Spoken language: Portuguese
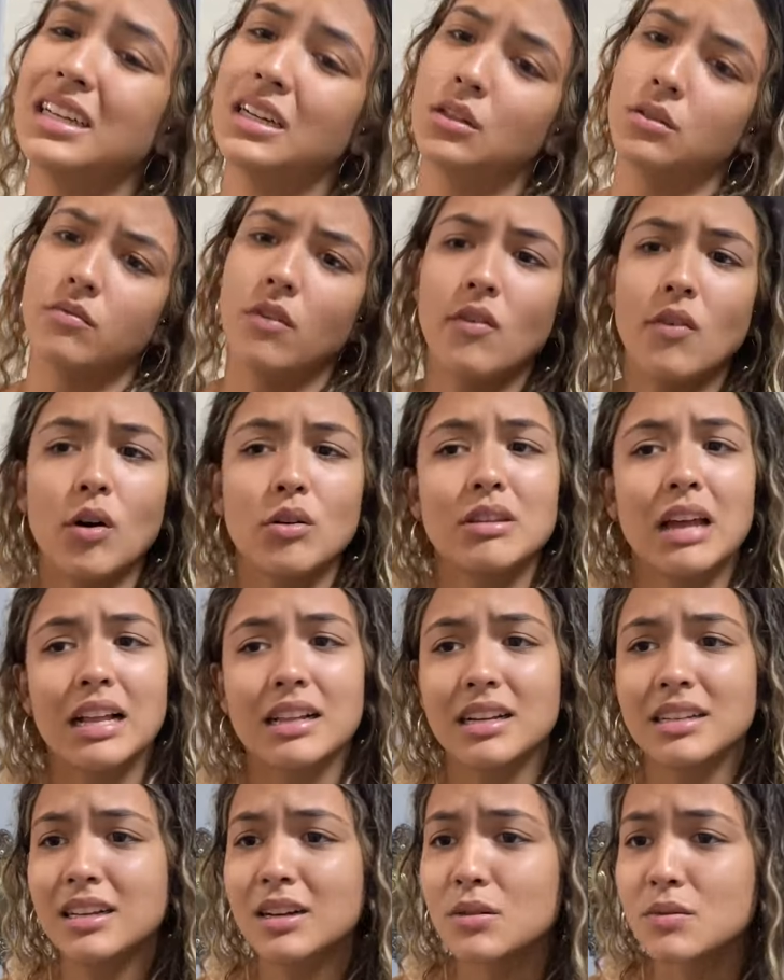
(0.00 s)
não, não vou voltar
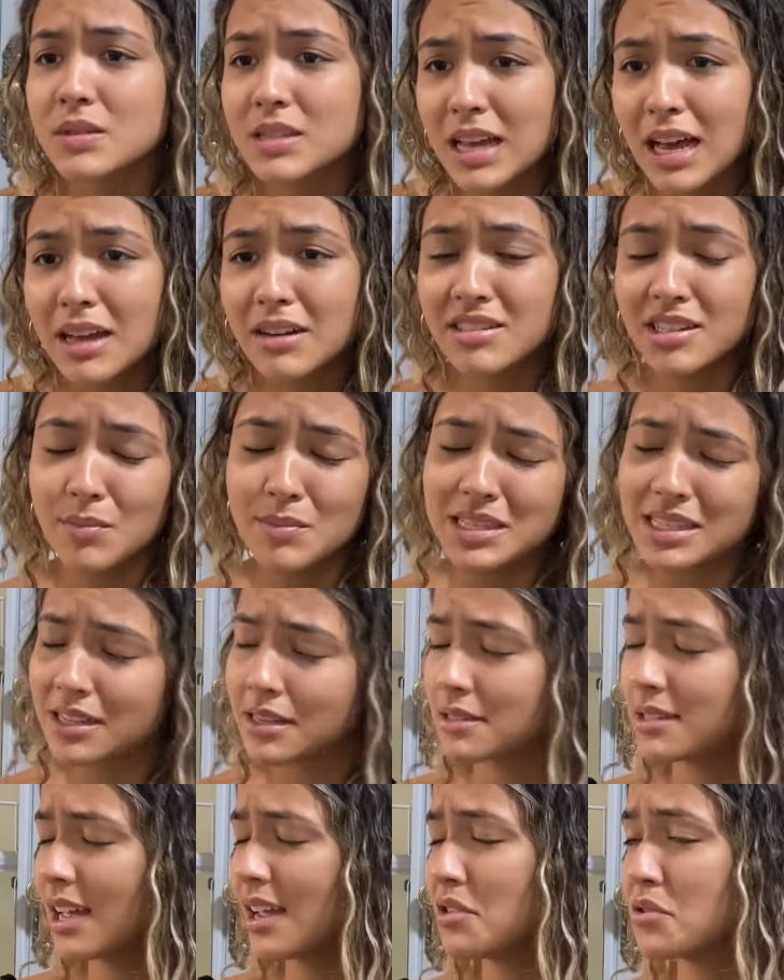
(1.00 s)
lá não, sério, já me
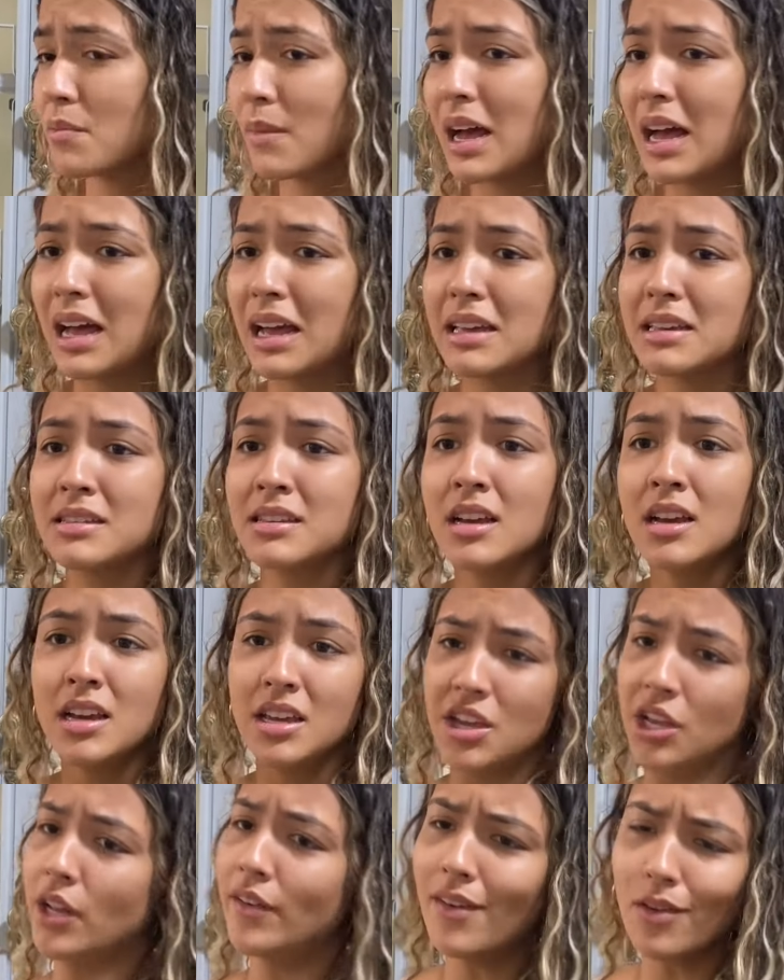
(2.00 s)
estressei demais. E
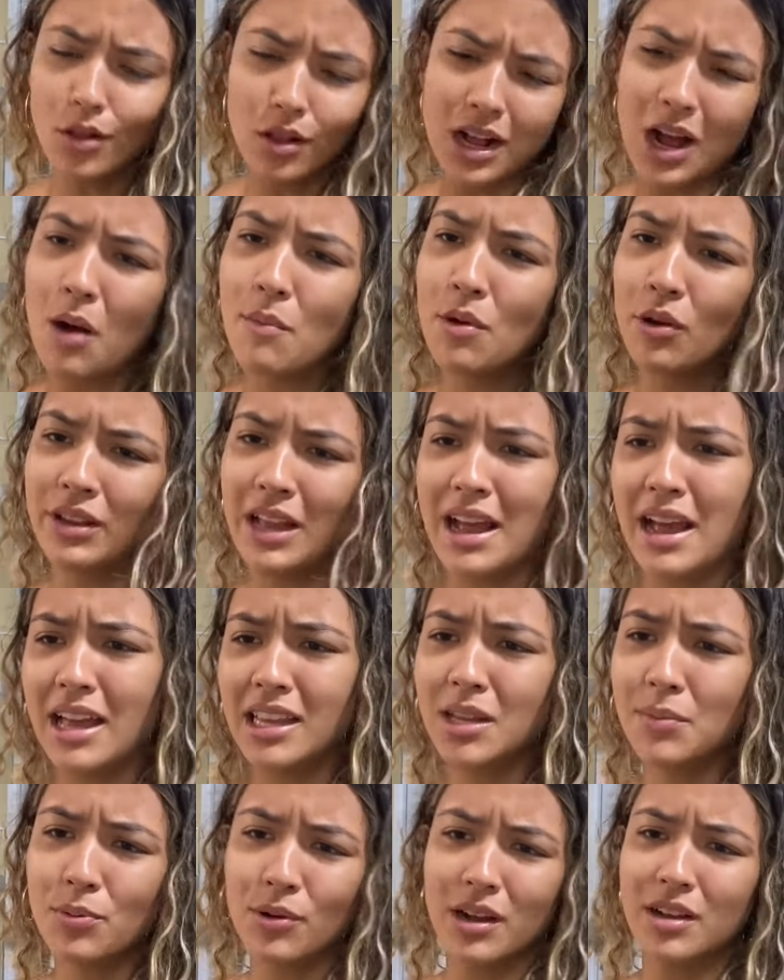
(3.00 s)
eu não vou colocar o meu na
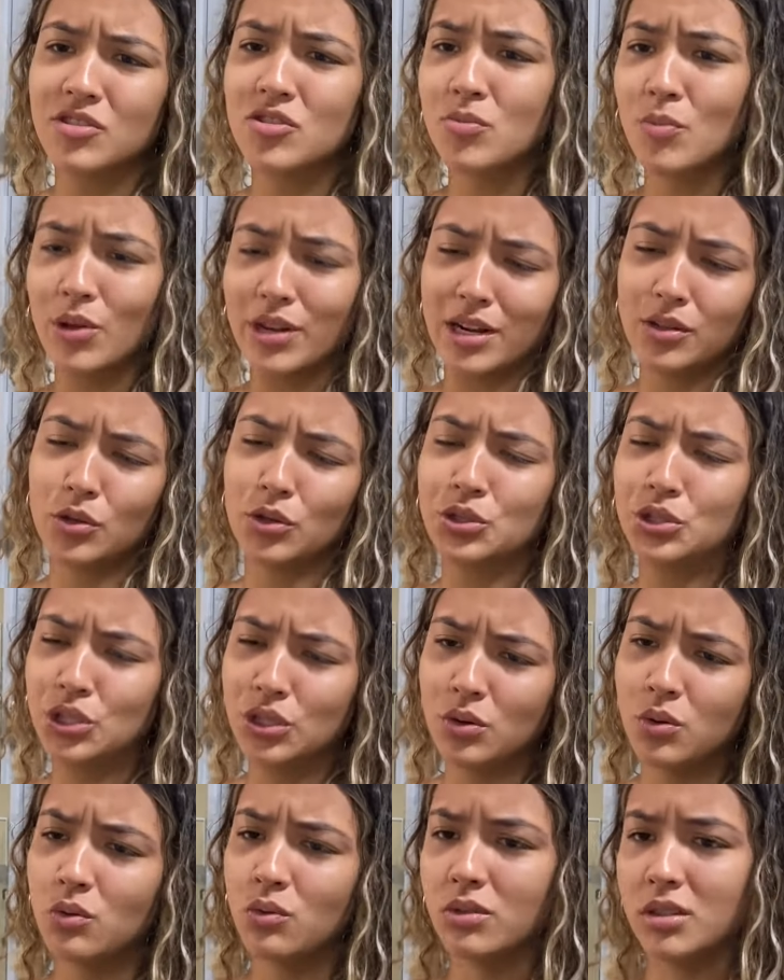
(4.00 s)
reta por causa de um morador de
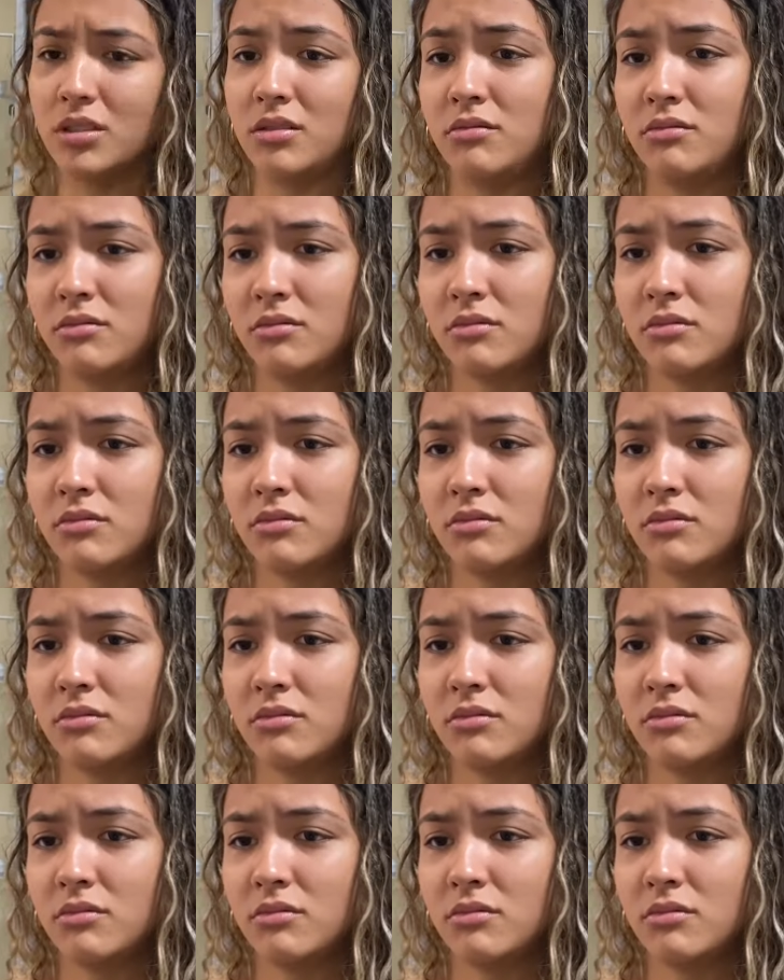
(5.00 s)
rua.